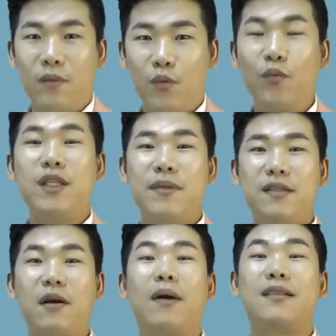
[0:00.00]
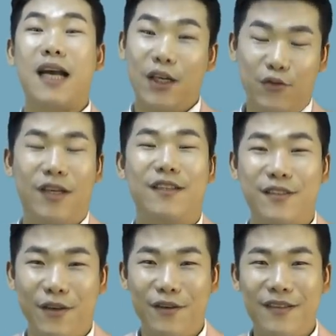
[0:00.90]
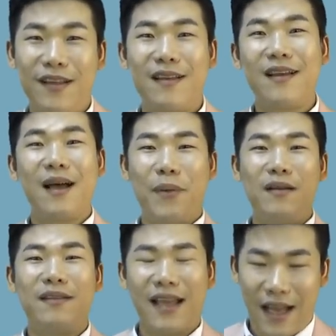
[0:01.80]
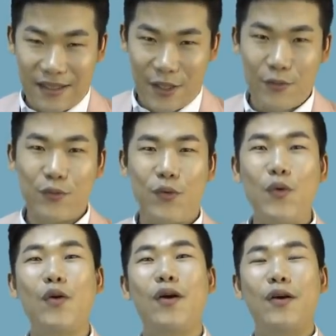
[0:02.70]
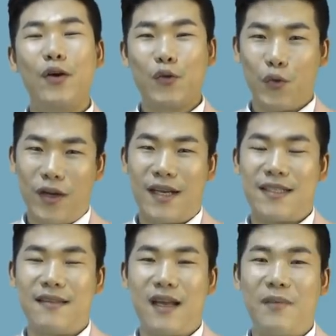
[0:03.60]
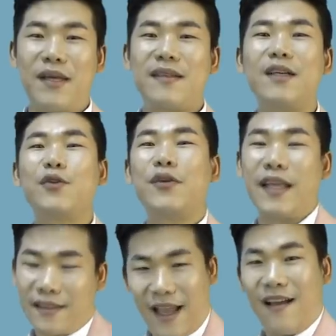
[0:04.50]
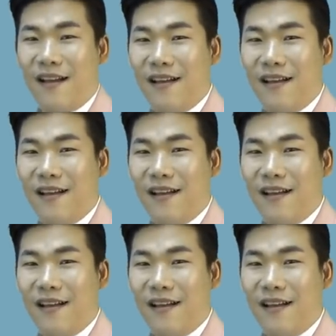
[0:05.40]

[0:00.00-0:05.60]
부모님이 정말 장수하셔서 8년 다 채우고 돌아가신 다음에 상속이 됐다.